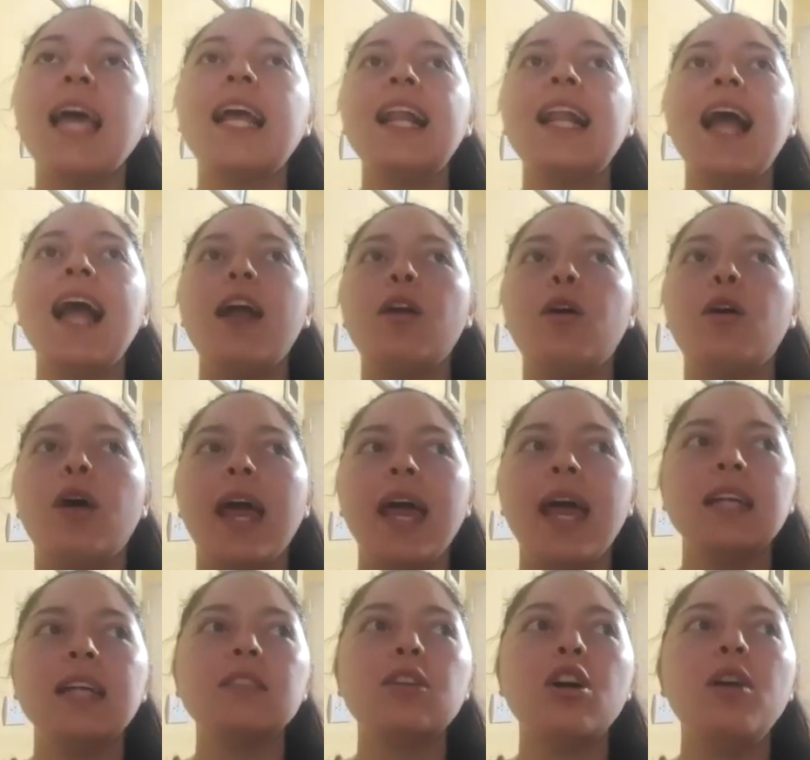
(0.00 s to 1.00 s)
Claro,
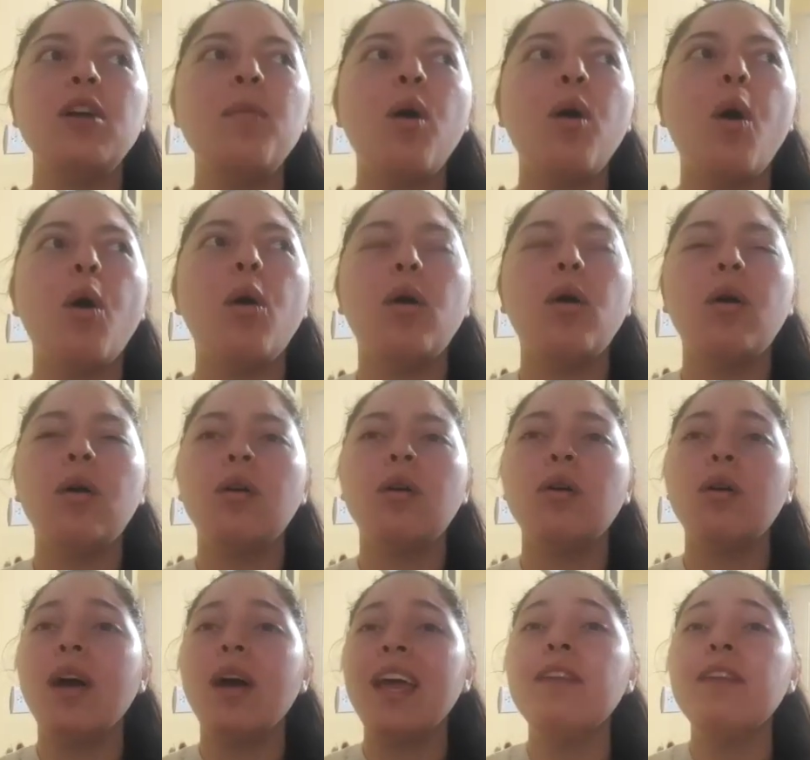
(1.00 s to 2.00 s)
es
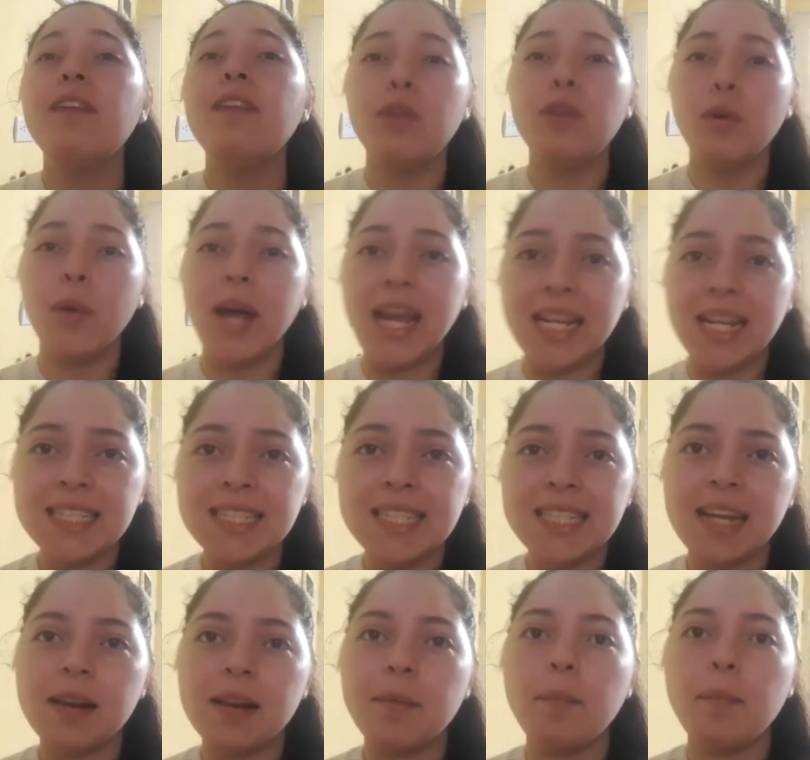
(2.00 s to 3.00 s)
como
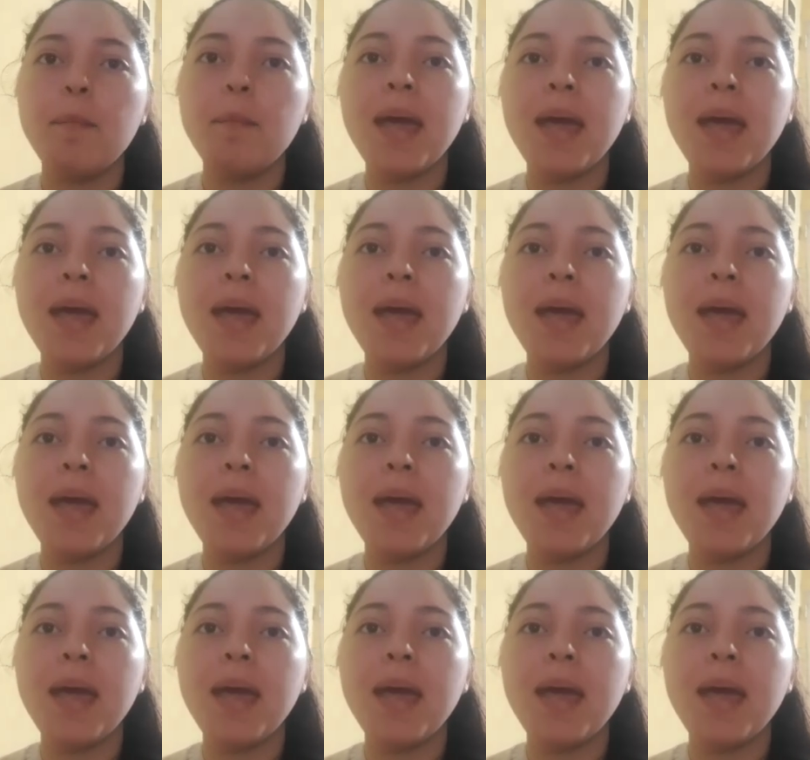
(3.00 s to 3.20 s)
influencer,